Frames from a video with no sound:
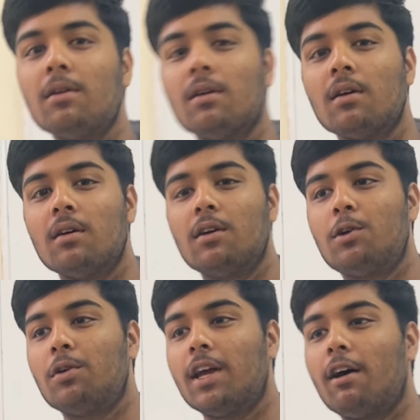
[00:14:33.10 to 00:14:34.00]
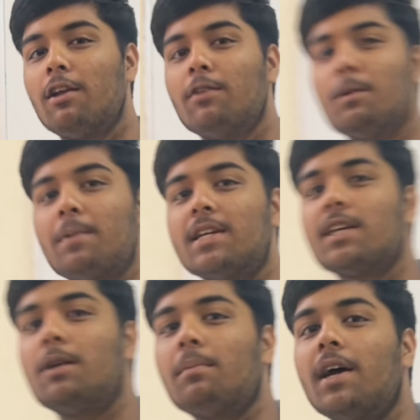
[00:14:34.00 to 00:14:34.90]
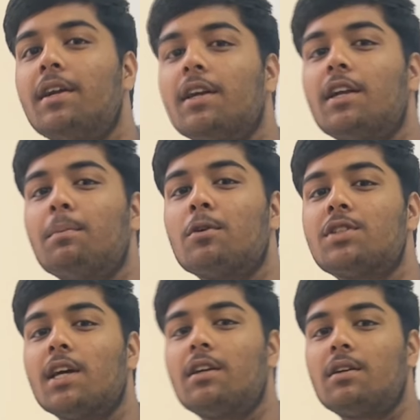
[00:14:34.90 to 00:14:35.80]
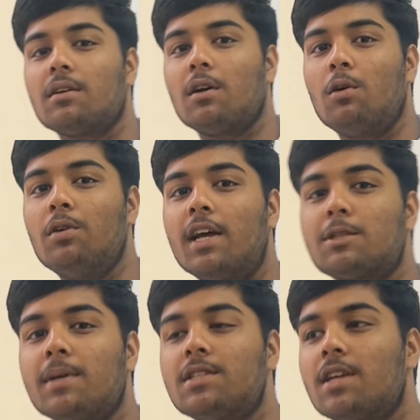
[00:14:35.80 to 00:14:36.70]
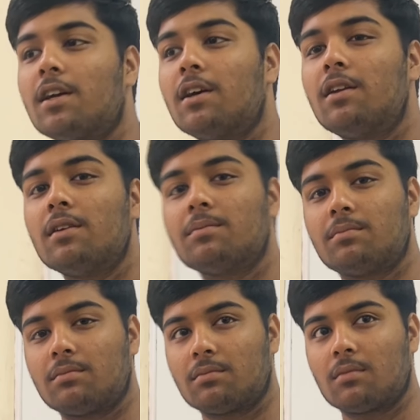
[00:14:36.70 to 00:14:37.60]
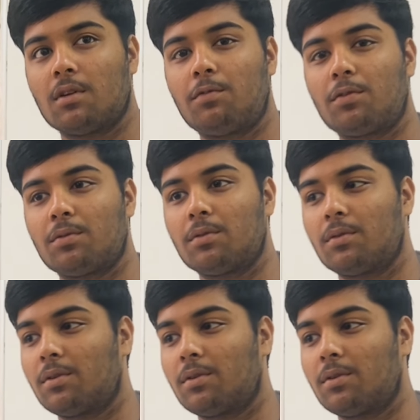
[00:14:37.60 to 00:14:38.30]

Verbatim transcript: और ये था हम लोग का टीम वर्क और उसी दिन हम लोग का प्रेजेंटेशन था तो उसका